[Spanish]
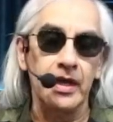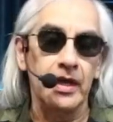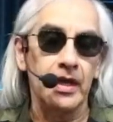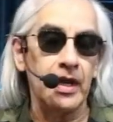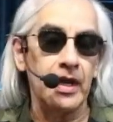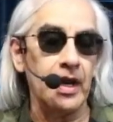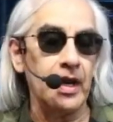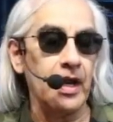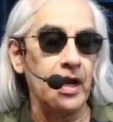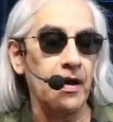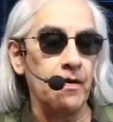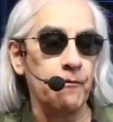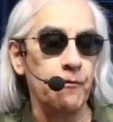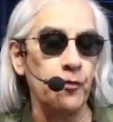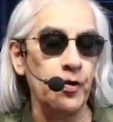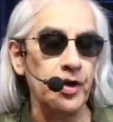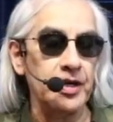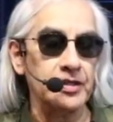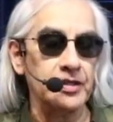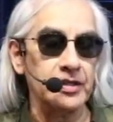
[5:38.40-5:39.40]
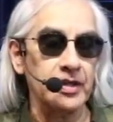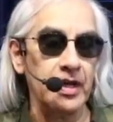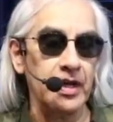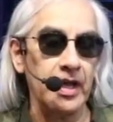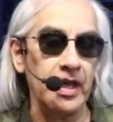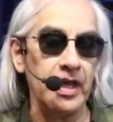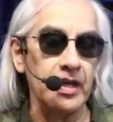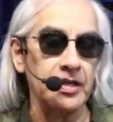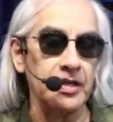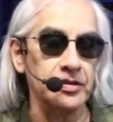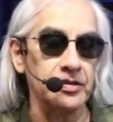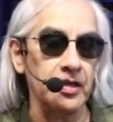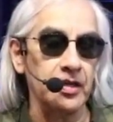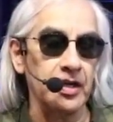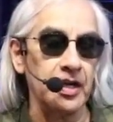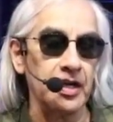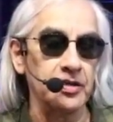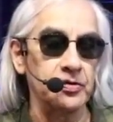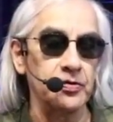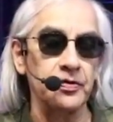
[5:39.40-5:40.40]
la fuerza en este
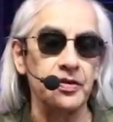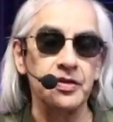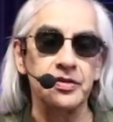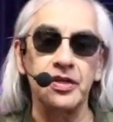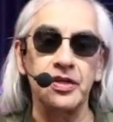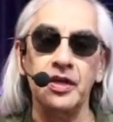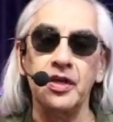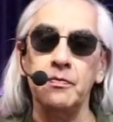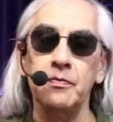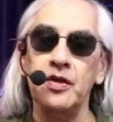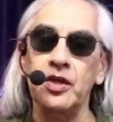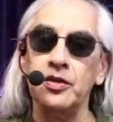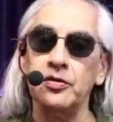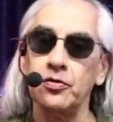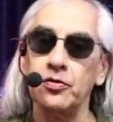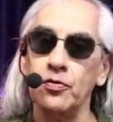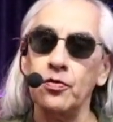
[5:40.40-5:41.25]
caso de seguimiento